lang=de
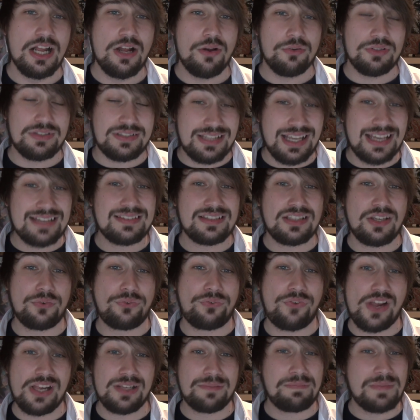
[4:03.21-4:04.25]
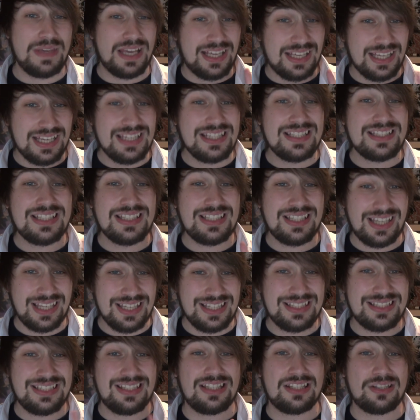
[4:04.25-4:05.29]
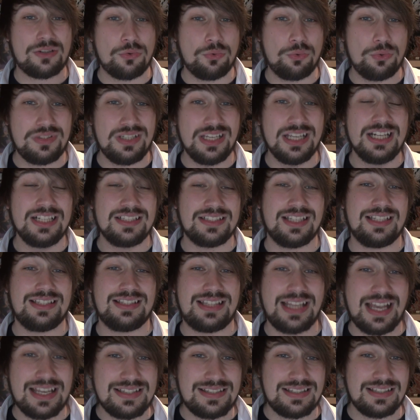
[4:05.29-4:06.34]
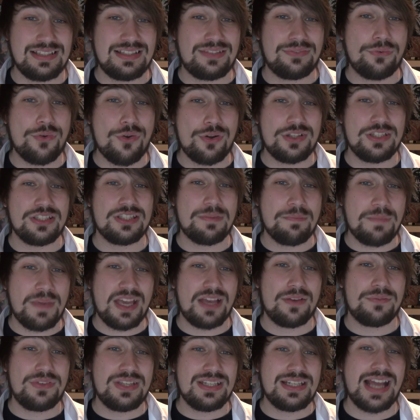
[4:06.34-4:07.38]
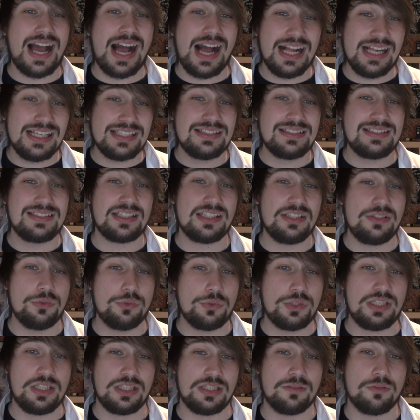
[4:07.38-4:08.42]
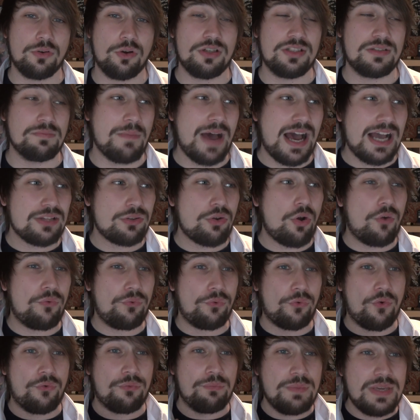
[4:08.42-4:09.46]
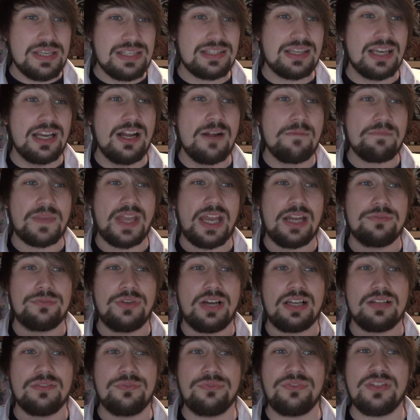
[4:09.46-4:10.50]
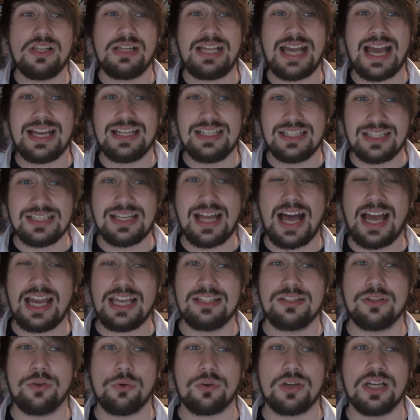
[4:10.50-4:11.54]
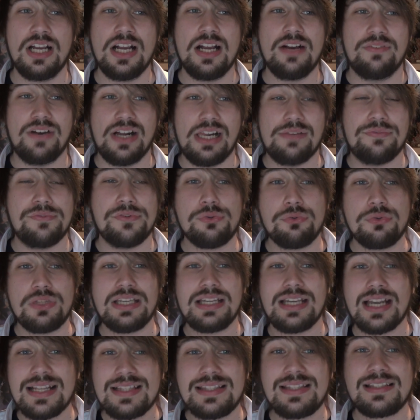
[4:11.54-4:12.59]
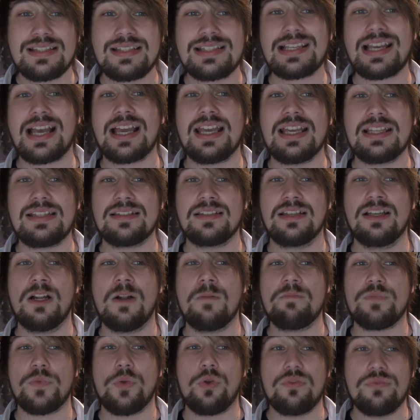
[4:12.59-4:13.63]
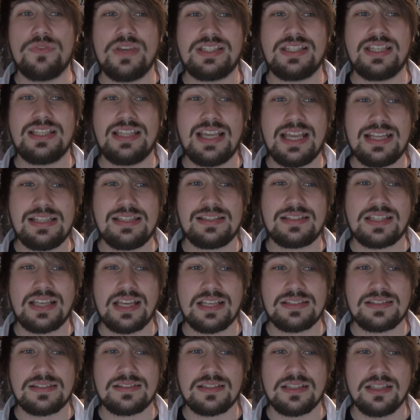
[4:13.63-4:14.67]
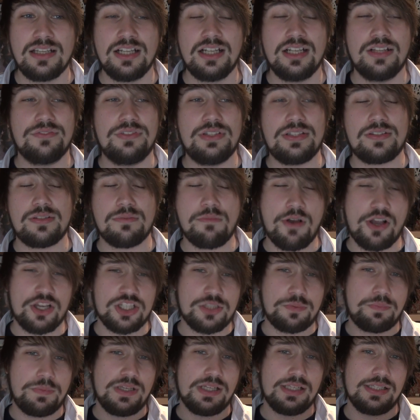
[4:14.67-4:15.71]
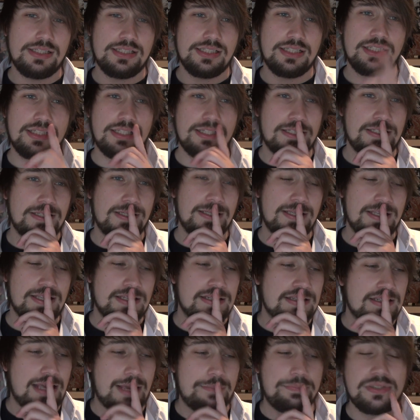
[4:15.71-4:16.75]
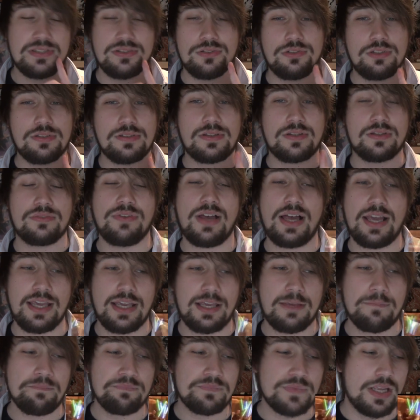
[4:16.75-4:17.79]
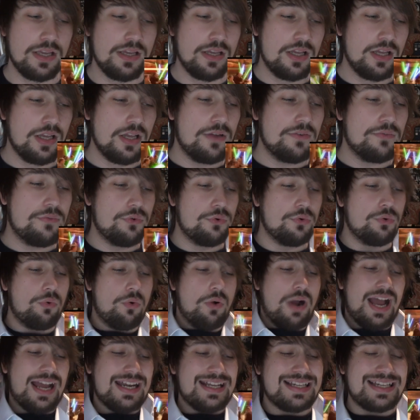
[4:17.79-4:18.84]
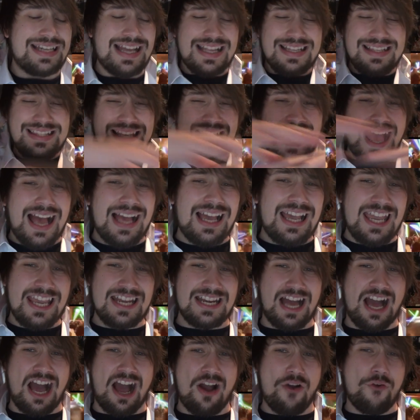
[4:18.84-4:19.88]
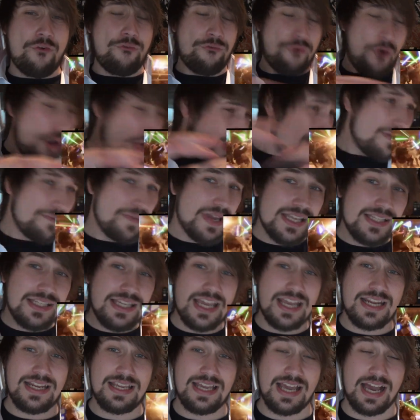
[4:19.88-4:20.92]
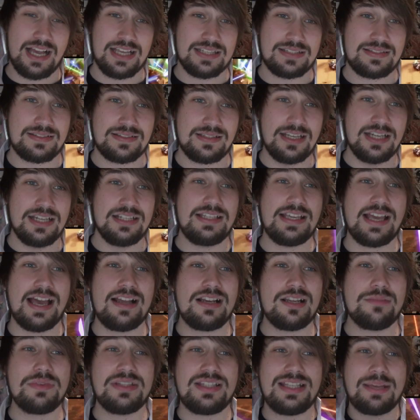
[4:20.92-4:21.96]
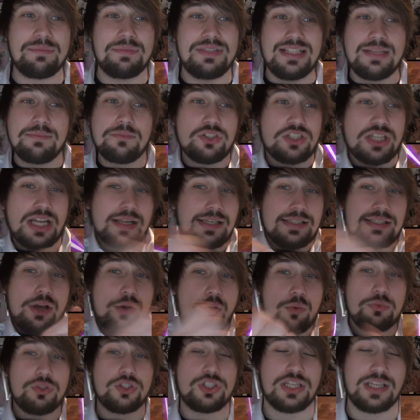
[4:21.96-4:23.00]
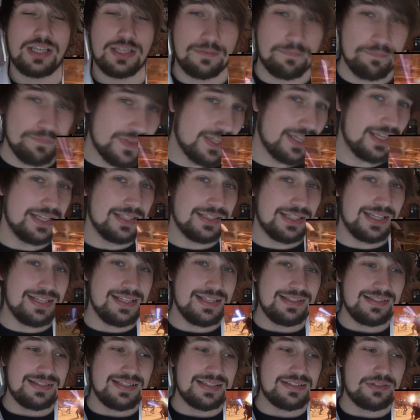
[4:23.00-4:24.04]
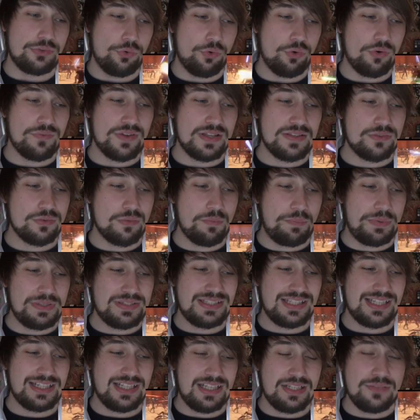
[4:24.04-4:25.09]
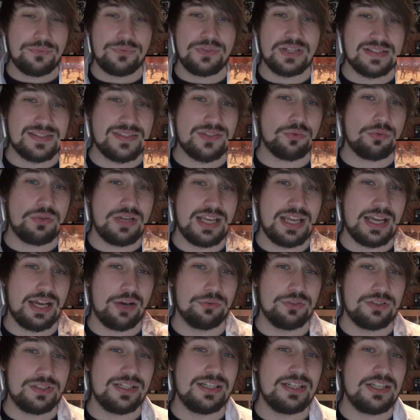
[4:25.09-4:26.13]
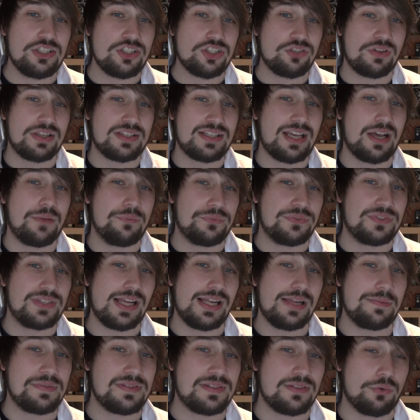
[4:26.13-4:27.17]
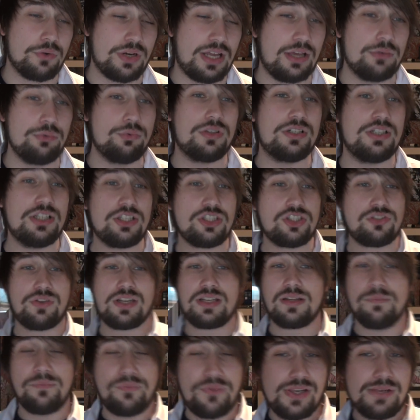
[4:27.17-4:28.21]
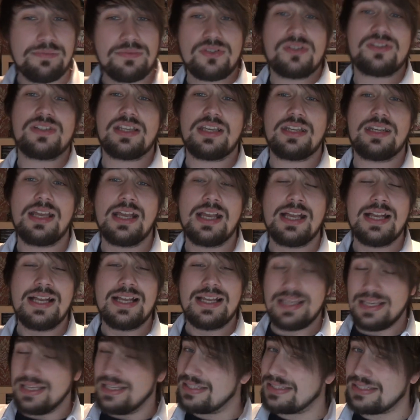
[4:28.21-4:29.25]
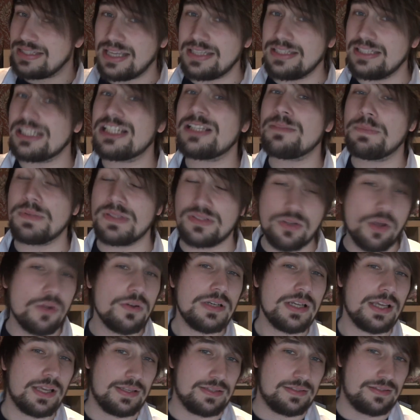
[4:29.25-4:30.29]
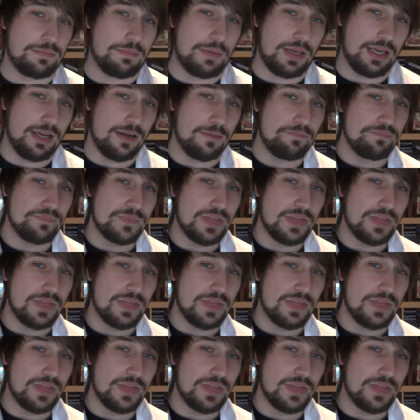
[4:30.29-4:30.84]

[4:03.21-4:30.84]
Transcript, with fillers: Und das gefällt mir richtig, richtig gut, denn das ist wirklich mehr wie in der alten Trilogie und macht auch auf mich einfach einen viel geileren Eindruck. Weil wenn du die ganze Zeit irgendwelche Jedis hast, wie zum Beispiel äh, in Episode 2, wo du eine ganze Arena voll mit Jedi hast, die alle mit ihrem Glimmstängeln herumstehen dann ist das irgendwann so ein bisschen inflationär und ein Lichtschwertkampf selbst oder nur ein Lichtschwert im Film zu sehen, ist dann nichts Besonderes mehr.